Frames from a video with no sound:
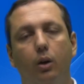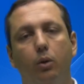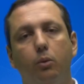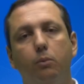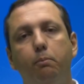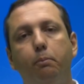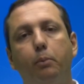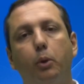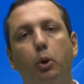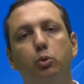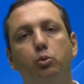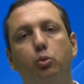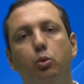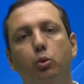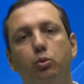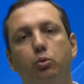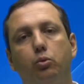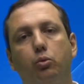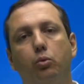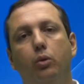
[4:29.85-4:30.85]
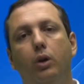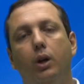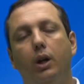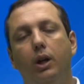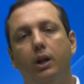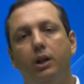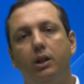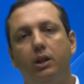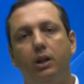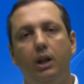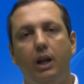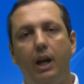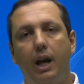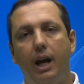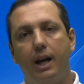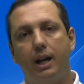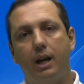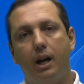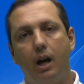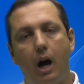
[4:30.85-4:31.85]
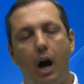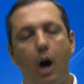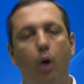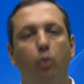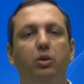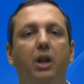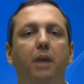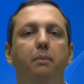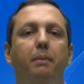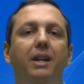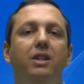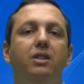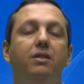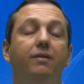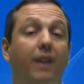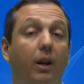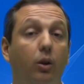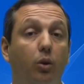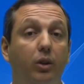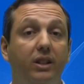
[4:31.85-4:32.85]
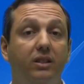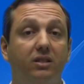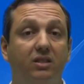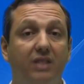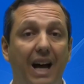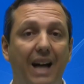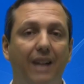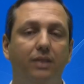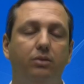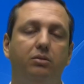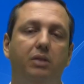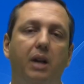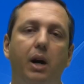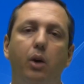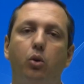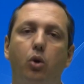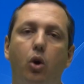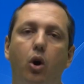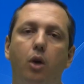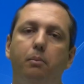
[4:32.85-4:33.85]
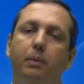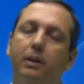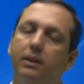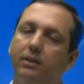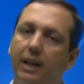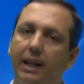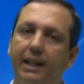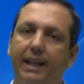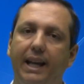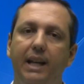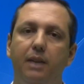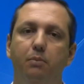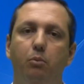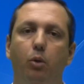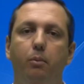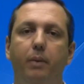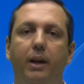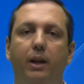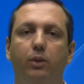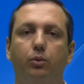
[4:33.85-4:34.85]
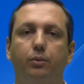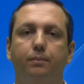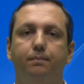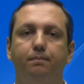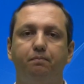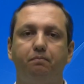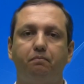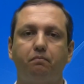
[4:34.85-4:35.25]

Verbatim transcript: um produto que era altamente valorizado na Europa naquele momento.